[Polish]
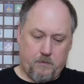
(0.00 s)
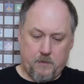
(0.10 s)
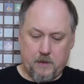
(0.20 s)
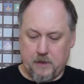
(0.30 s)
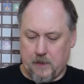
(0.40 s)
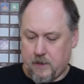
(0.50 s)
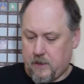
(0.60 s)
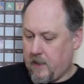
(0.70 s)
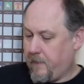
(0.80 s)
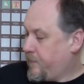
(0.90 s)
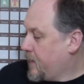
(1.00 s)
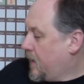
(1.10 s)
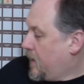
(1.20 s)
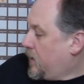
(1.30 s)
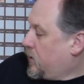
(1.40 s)
Nie tak źle.
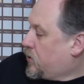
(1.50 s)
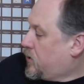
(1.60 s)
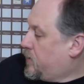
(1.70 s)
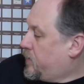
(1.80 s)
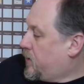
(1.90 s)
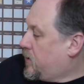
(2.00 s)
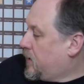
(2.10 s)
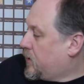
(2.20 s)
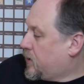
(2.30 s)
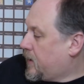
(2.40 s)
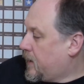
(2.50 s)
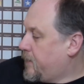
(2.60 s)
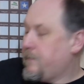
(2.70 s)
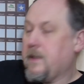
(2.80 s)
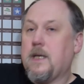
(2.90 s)
3,4.
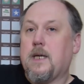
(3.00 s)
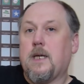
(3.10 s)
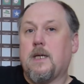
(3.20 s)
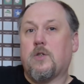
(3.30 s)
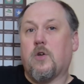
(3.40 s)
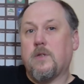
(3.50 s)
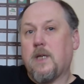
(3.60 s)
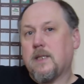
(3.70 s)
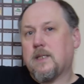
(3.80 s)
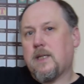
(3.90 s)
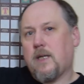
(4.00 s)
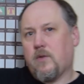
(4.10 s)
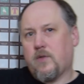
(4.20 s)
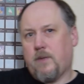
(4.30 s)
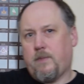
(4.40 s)
E, to nie jest
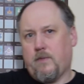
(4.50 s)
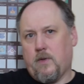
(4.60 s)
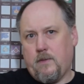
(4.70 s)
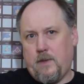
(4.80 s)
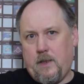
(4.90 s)
najnowsze piwo,